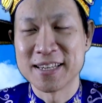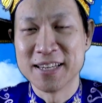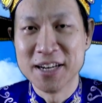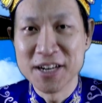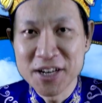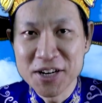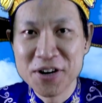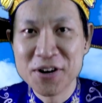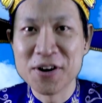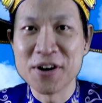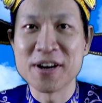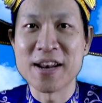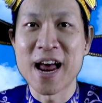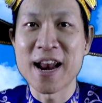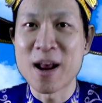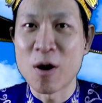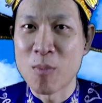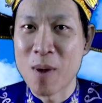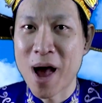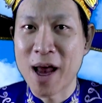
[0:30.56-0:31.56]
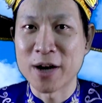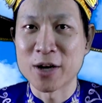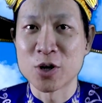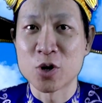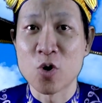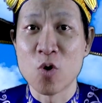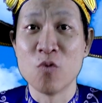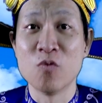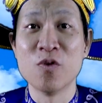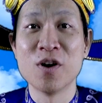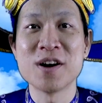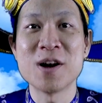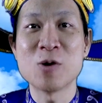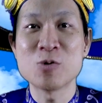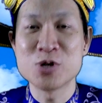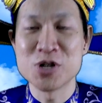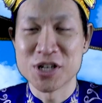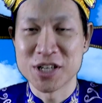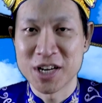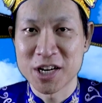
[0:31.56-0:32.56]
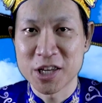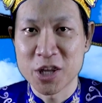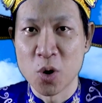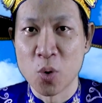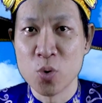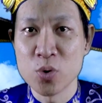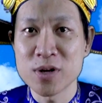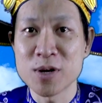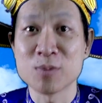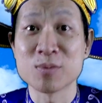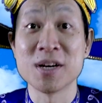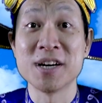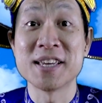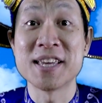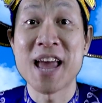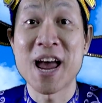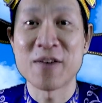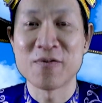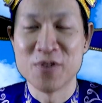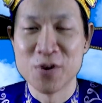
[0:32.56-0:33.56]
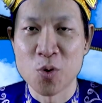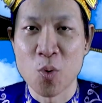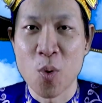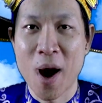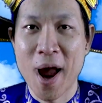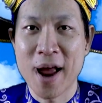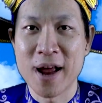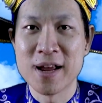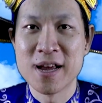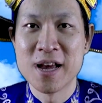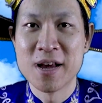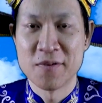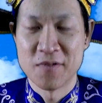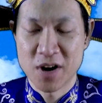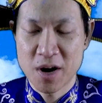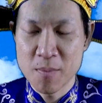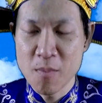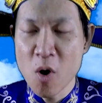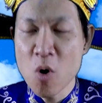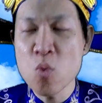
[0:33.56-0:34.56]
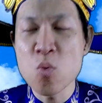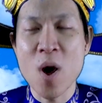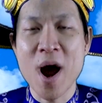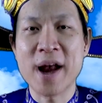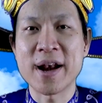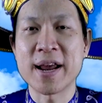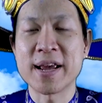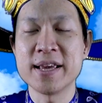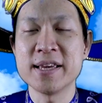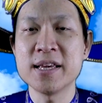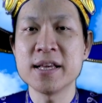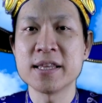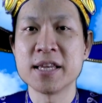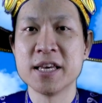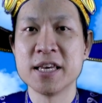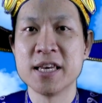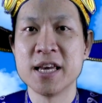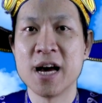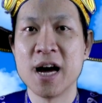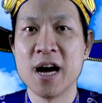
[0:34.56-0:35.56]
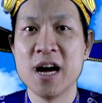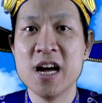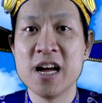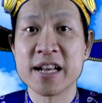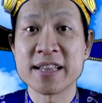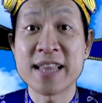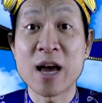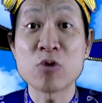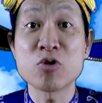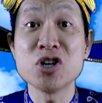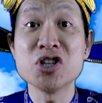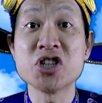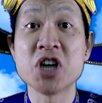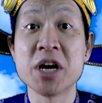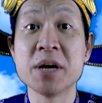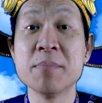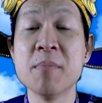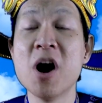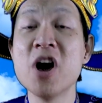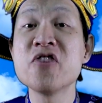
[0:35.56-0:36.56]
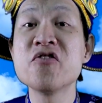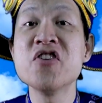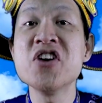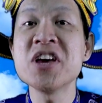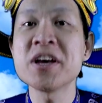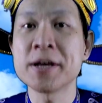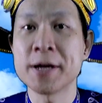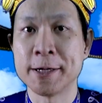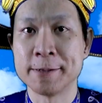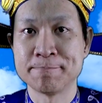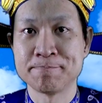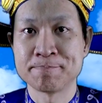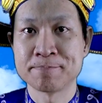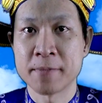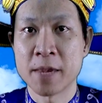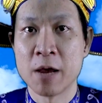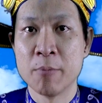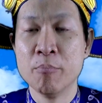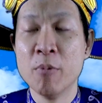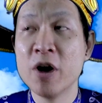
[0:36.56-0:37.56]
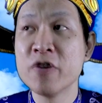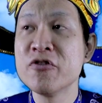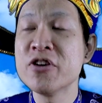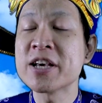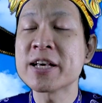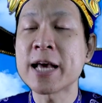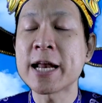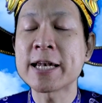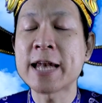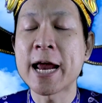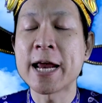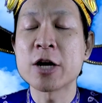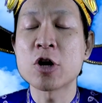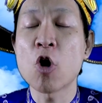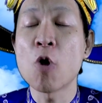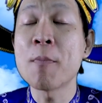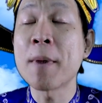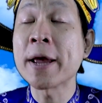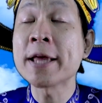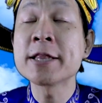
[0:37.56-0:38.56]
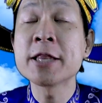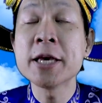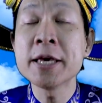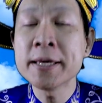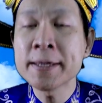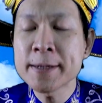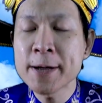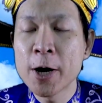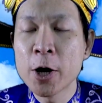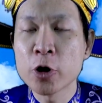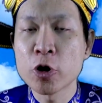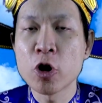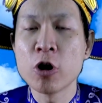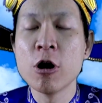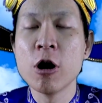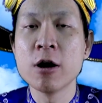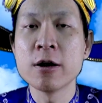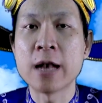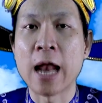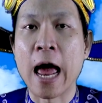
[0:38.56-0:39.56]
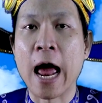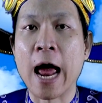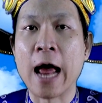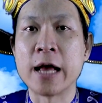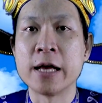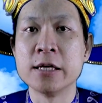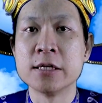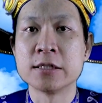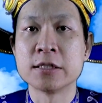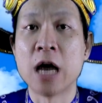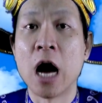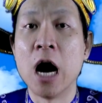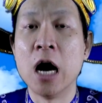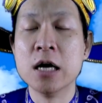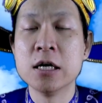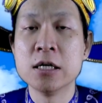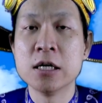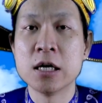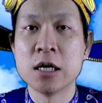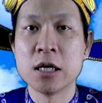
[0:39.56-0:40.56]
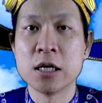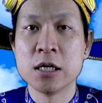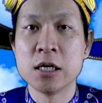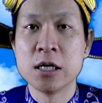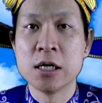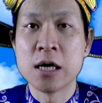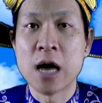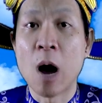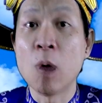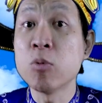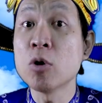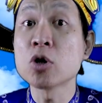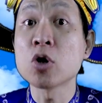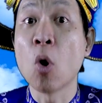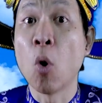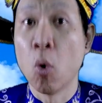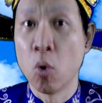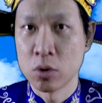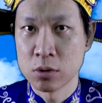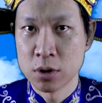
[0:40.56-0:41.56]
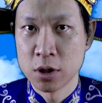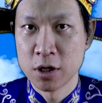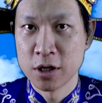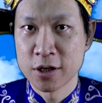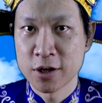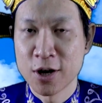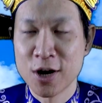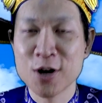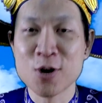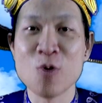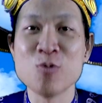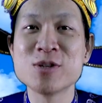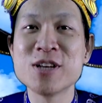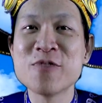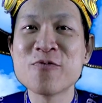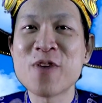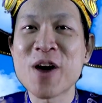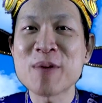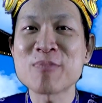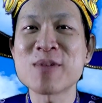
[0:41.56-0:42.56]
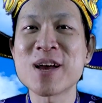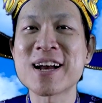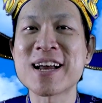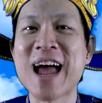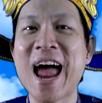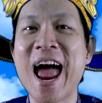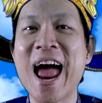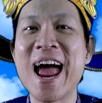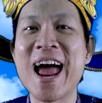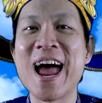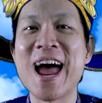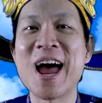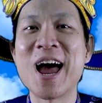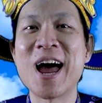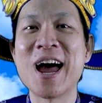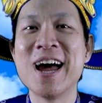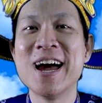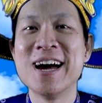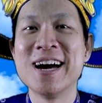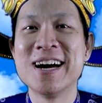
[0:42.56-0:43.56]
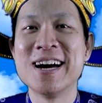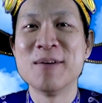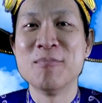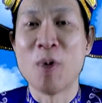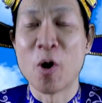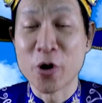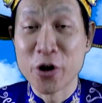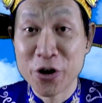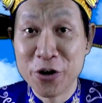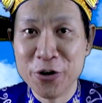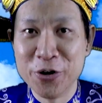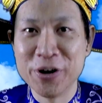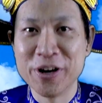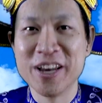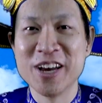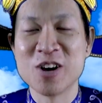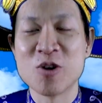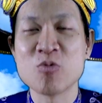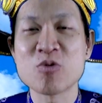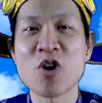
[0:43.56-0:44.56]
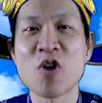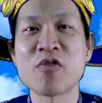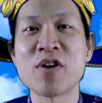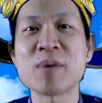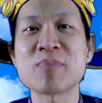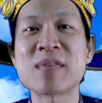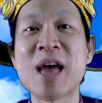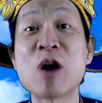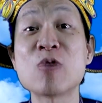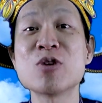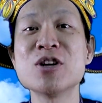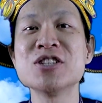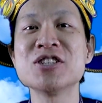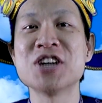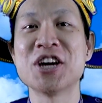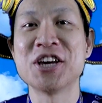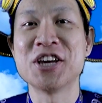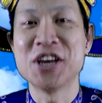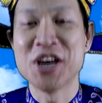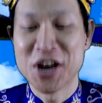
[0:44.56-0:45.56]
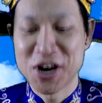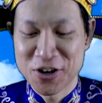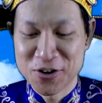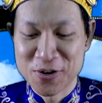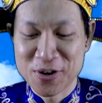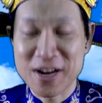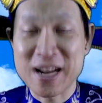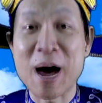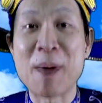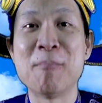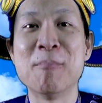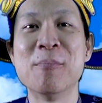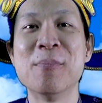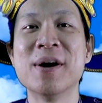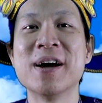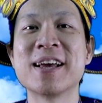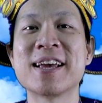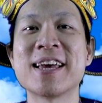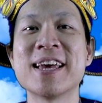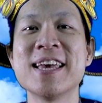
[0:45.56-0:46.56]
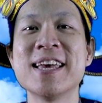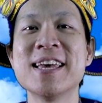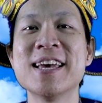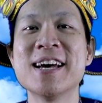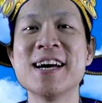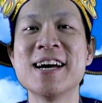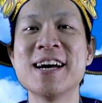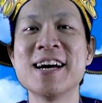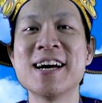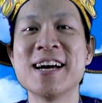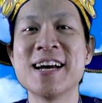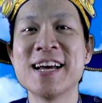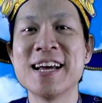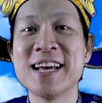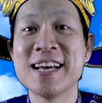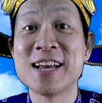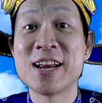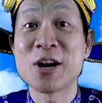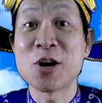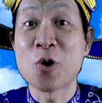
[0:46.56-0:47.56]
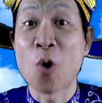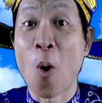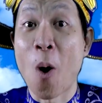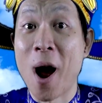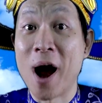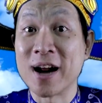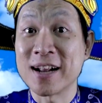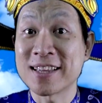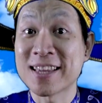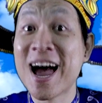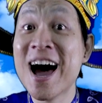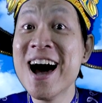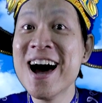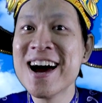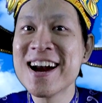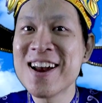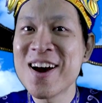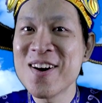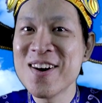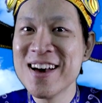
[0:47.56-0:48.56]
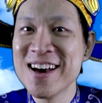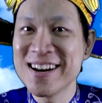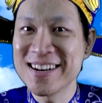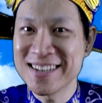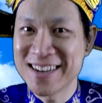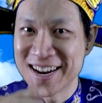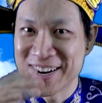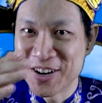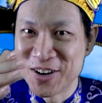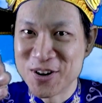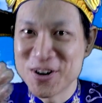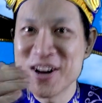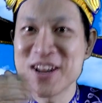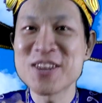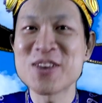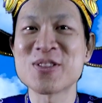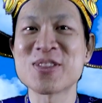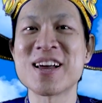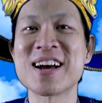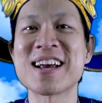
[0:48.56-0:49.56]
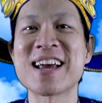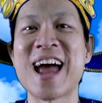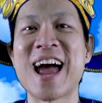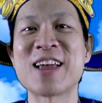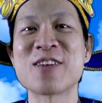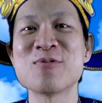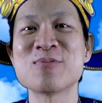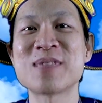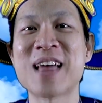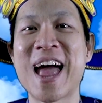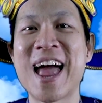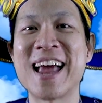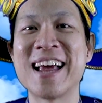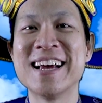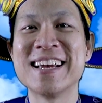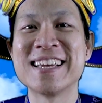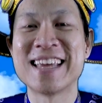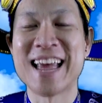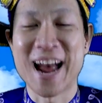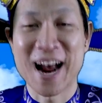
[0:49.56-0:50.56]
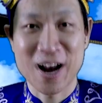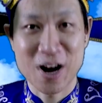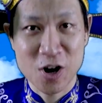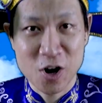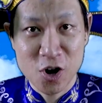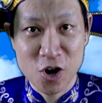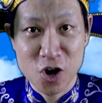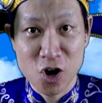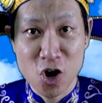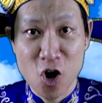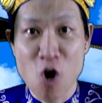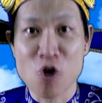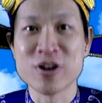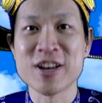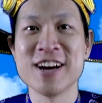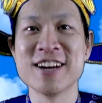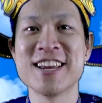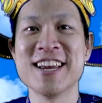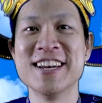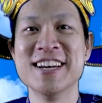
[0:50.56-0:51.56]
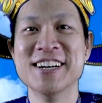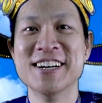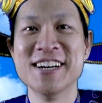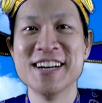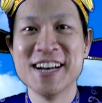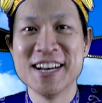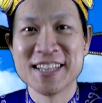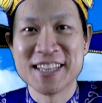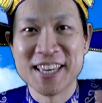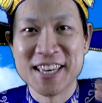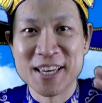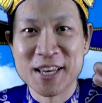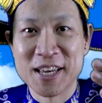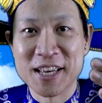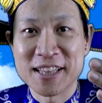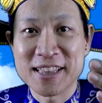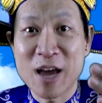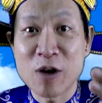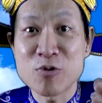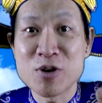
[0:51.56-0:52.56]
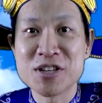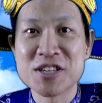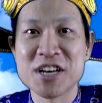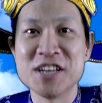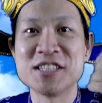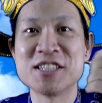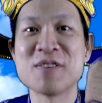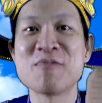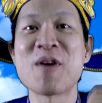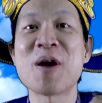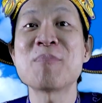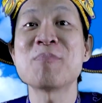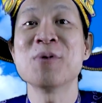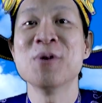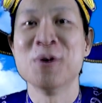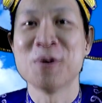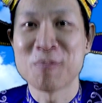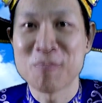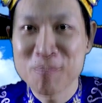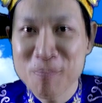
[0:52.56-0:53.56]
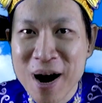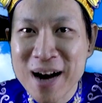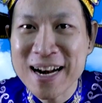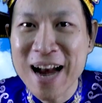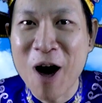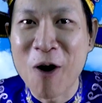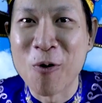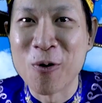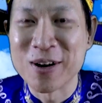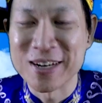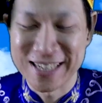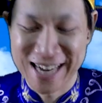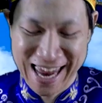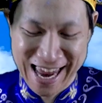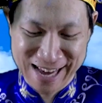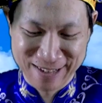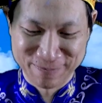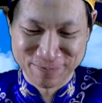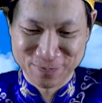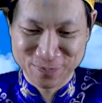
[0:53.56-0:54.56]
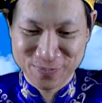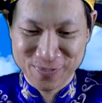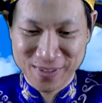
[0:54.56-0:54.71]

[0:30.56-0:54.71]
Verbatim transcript: những người đã đồng hành cùng với đấu trường dân chủ trong thời gian vừa qua và cái món quà này thì à, táo chính trị mới viết rồi à, mới viết cách đây có mấy tiếng cho nên là sợ à, không có thuộc cho nên cũng xin phép tất cả mọi người cũng cho phép táo chính trị được cầm cái đoạn thơ đó lên để gửi đến cho tất cả chúng ta dạ còn chờ gì nữa thì táo chính trị xin phép được bắt đầu à.